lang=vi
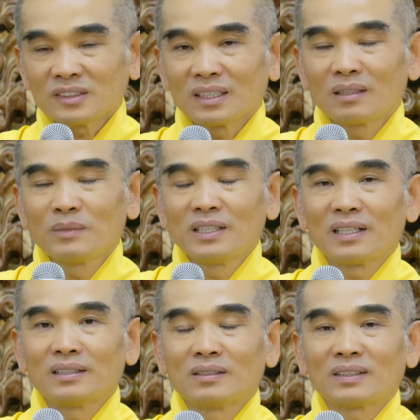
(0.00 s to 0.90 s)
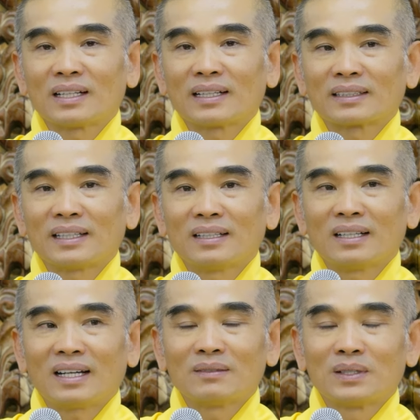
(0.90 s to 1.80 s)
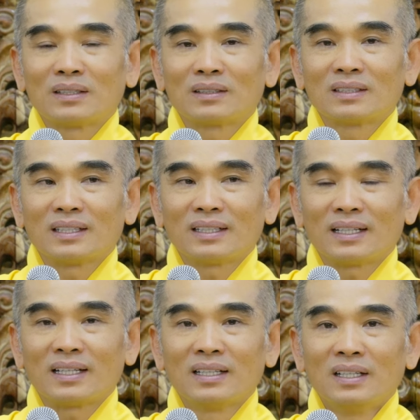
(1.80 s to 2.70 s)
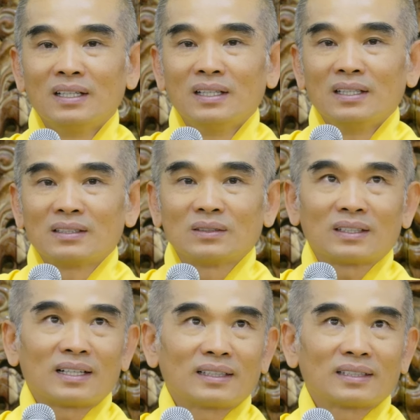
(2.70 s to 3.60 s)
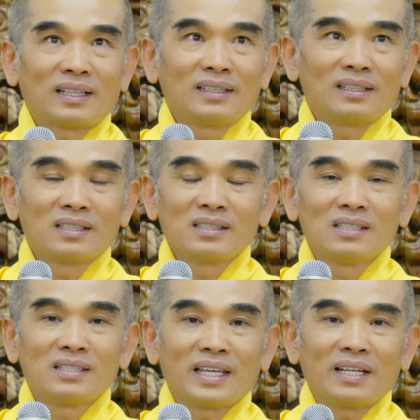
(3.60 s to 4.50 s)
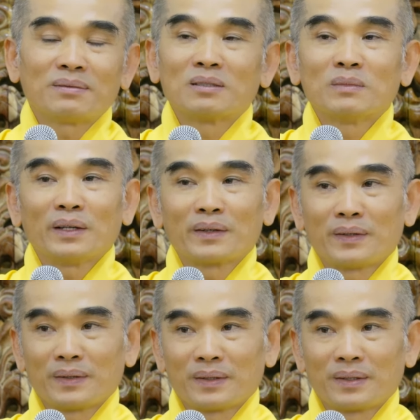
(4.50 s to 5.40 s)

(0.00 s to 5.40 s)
Cho nên bây giờ chúng ta đang thấy ở hai bên, có nghĩa là chúng ta đang thấy ở cái chia chẻ phân biệt rồi.